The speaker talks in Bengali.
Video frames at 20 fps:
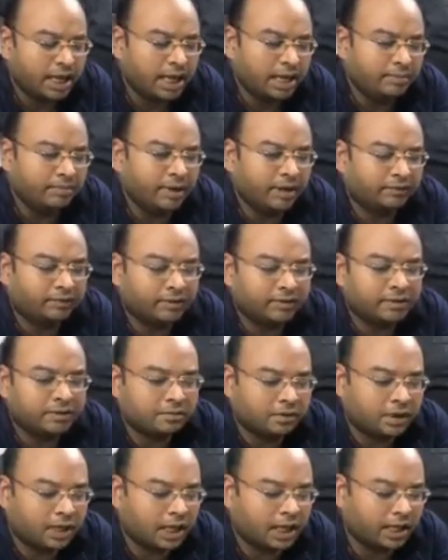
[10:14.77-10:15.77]
এই
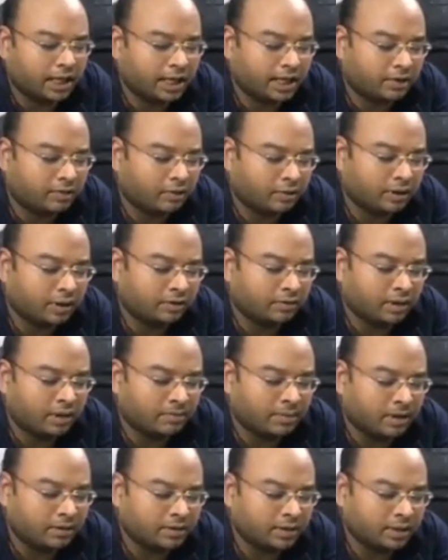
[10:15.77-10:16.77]
মেসেজগুলা এই কথাগুলা
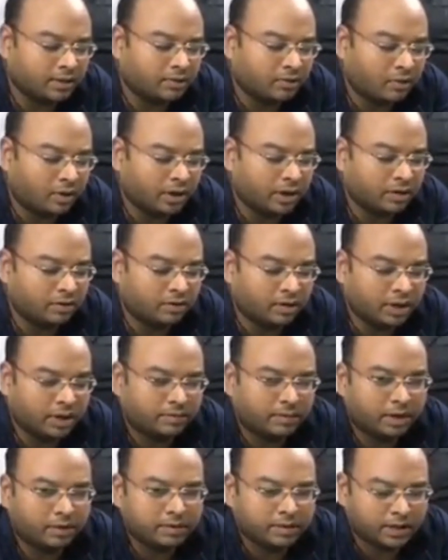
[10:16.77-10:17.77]
মানুষের ঘরে ঘরে
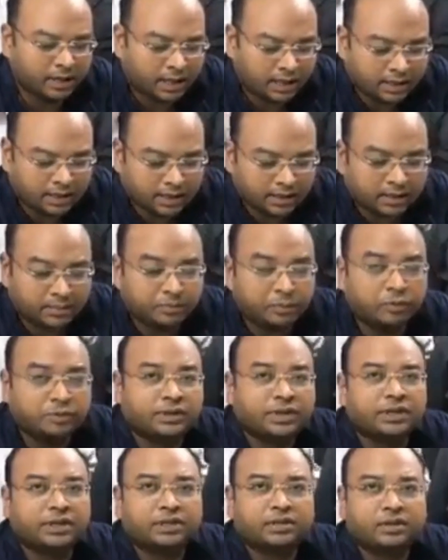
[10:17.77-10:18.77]
মানুষের কাছে কাছে
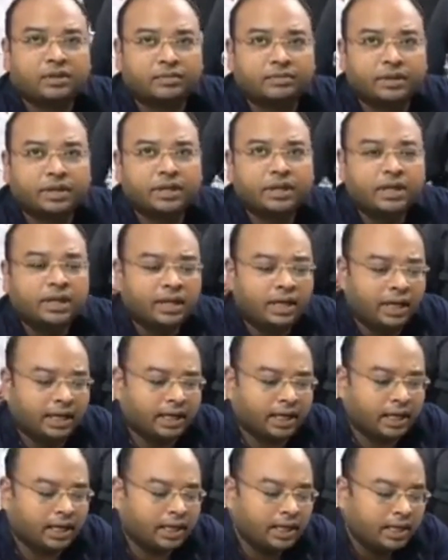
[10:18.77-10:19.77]
পৌঁছে দিতে হবে
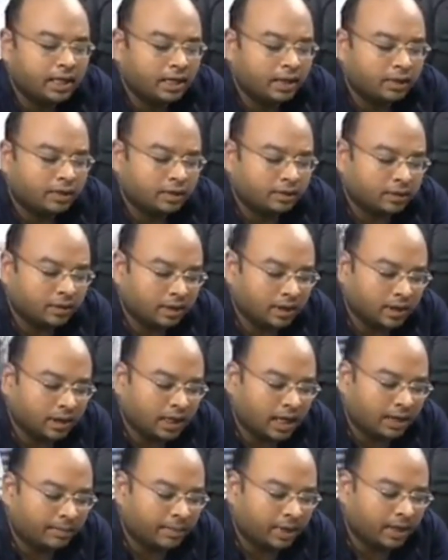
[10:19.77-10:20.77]
এটা
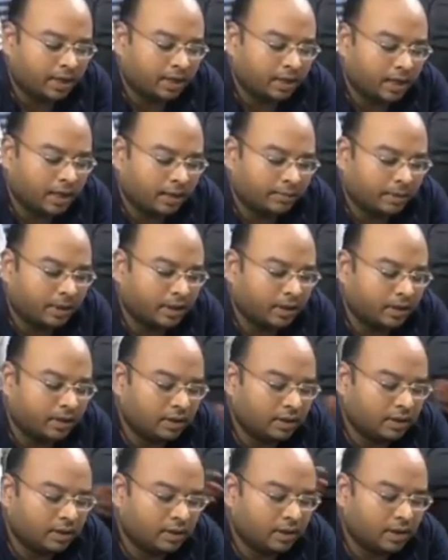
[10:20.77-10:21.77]
আমার আমার
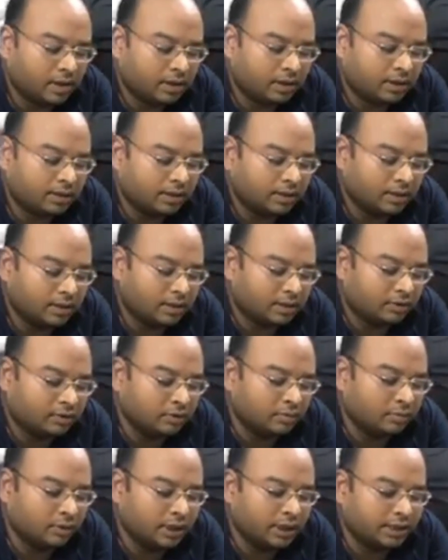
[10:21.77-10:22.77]

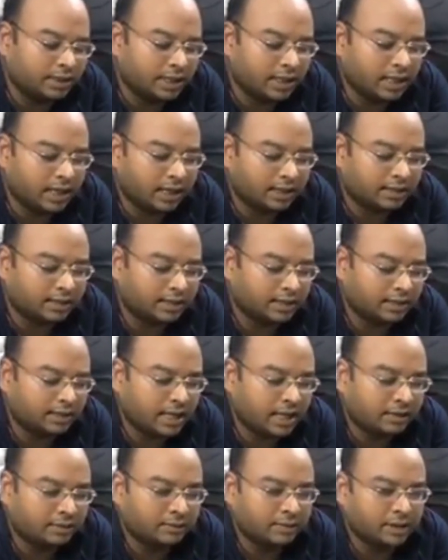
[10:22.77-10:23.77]
যুবলীগ যারা আছেন
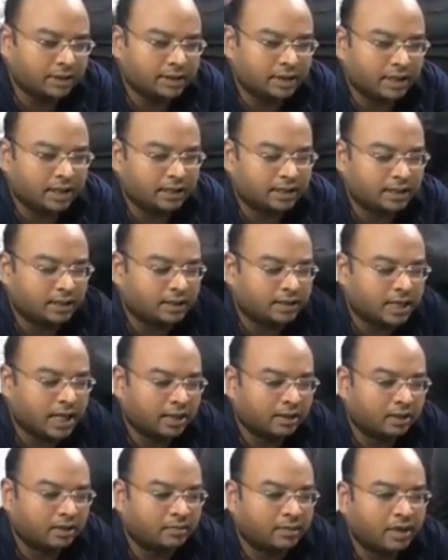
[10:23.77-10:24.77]
ছাত্রলীগ যারা আছেন
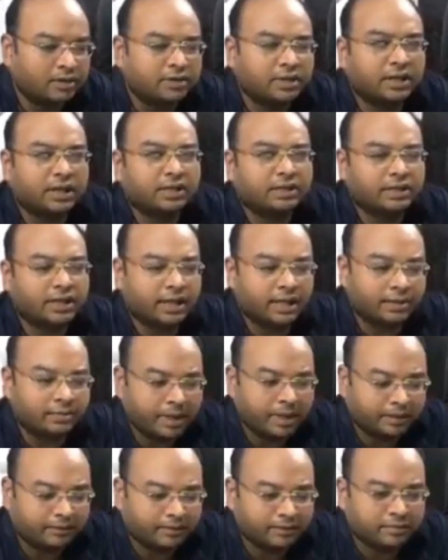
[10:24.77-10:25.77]
সাধারণ মানুষের কাছে এই
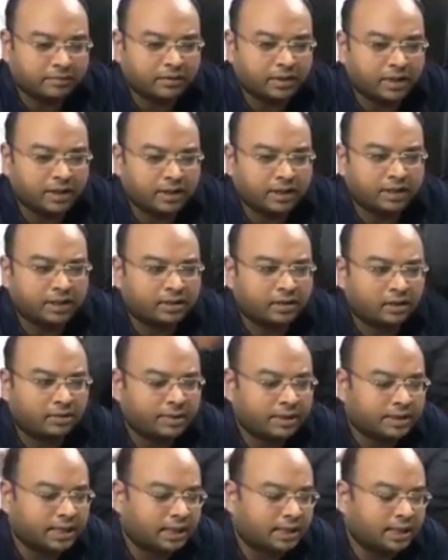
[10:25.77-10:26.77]
মেসেজগুলো দিয়ে দিতে
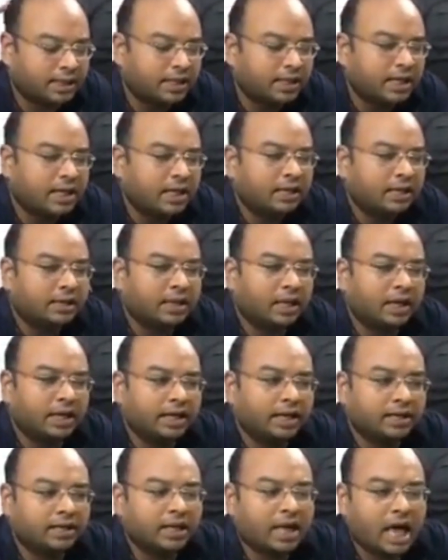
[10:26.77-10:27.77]
হবে যাতে তারা
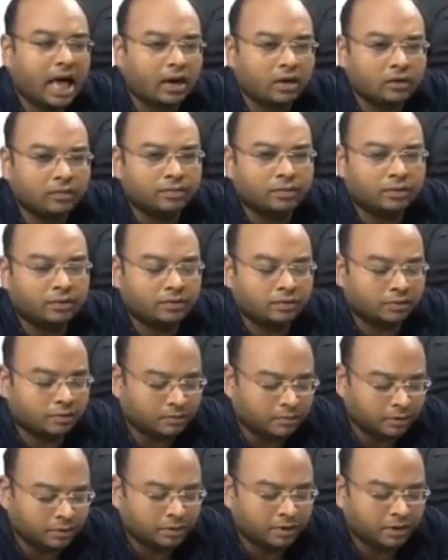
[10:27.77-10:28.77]
এটাতে আরো
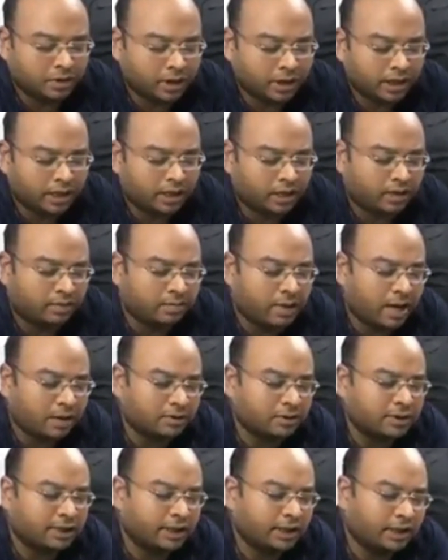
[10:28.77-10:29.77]
উদ্বুদ্ধ হয় কারণ
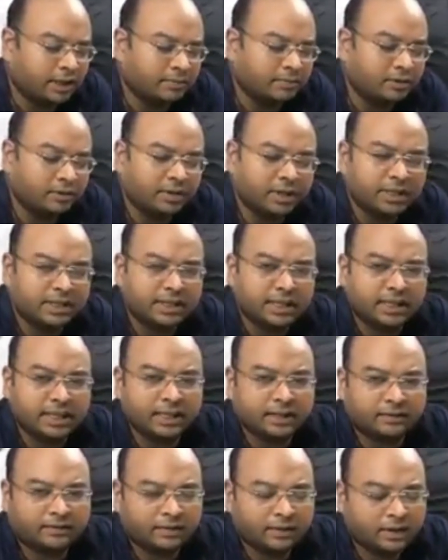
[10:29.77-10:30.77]
মানুষ ইতিমধ্যেই জেনে
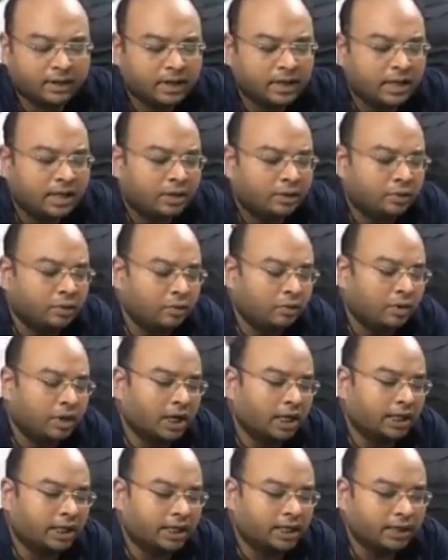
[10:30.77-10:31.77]
গেছে
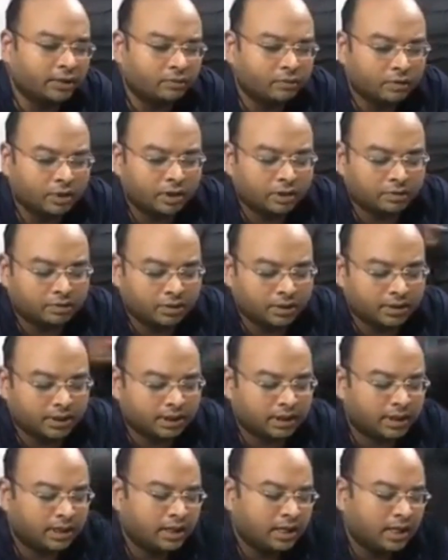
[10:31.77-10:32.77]
নৌকা কি উন্নয়ন করেছে